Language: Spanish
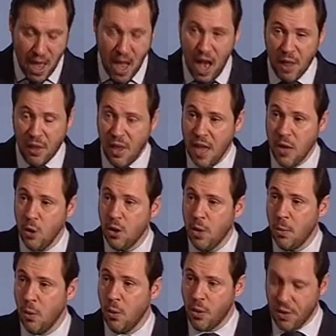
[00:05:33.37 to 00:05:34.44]
Hace años se
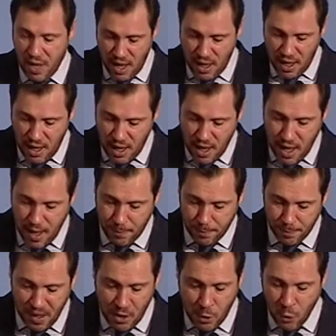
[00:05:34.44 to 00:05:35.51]
producían en
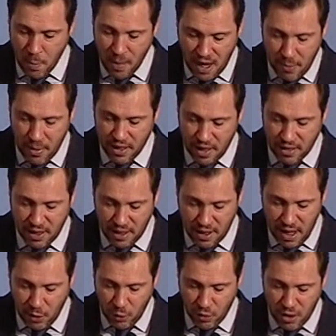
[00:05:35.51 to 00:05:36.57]
ella innumerables
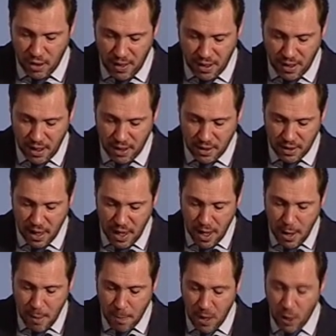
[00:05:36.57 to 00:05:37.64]
asesinatos de bandas,
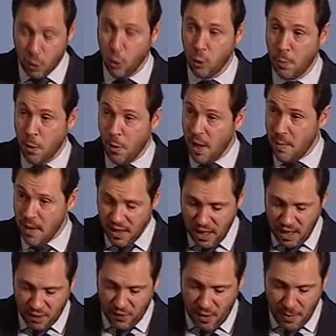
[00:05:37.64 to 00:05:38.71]
pero sus
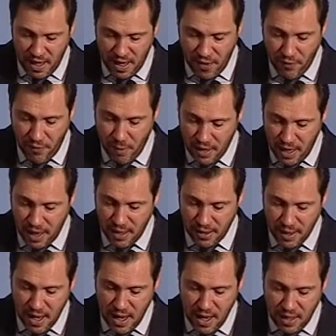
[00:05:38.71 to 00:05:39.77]
problemáticas
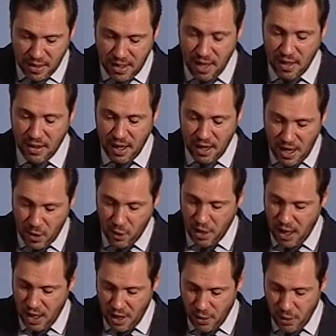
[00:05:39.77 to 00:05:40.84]
favelas se integraron
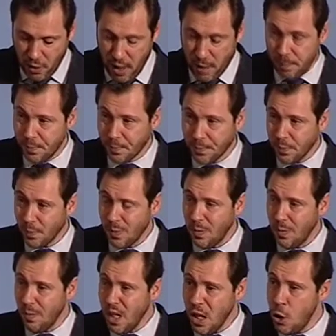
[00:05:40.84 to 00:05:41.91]
en la ciudad
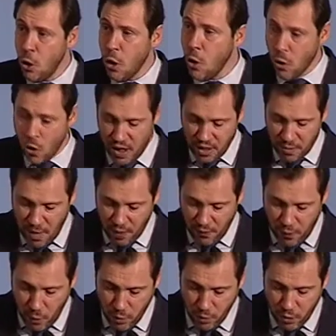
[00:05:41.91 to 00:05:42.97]
no con
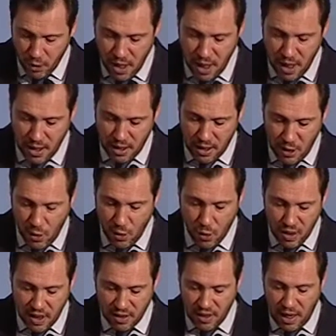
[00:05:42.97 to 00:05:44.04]
smartphones, sino
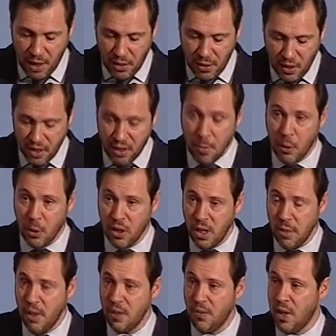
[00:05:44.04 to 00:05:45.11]
con instalaciones
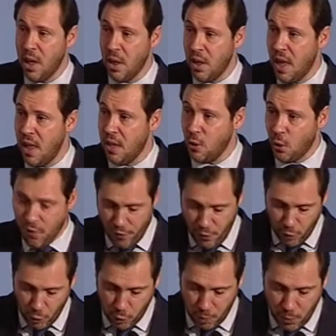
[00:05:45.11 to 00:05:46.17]
deportivas financiadas con
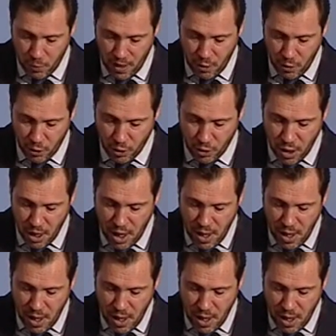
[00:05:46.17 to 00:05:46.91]
fondos públicos